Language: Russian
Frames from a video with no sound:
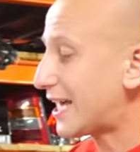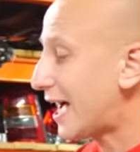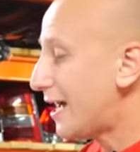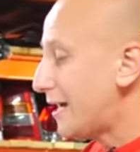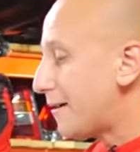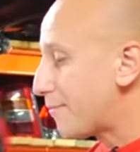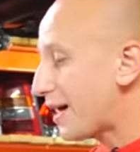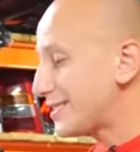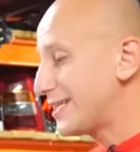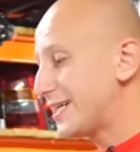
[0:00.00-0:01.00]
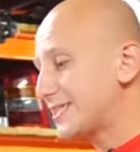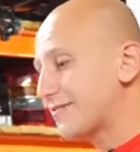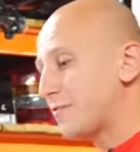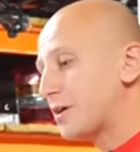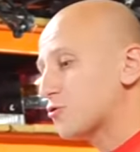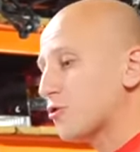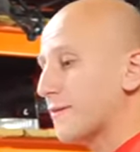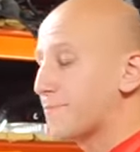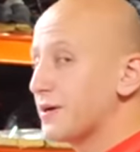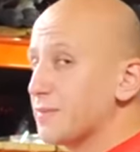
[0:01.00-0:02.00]
На базе этого
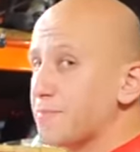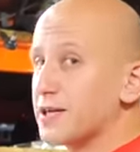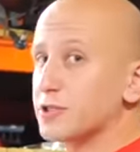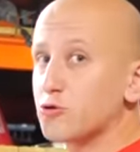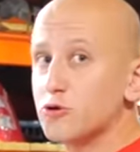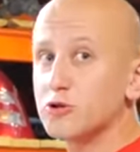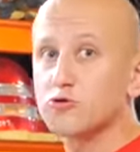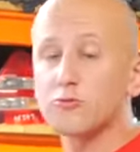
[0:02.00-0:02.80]
мотора был построен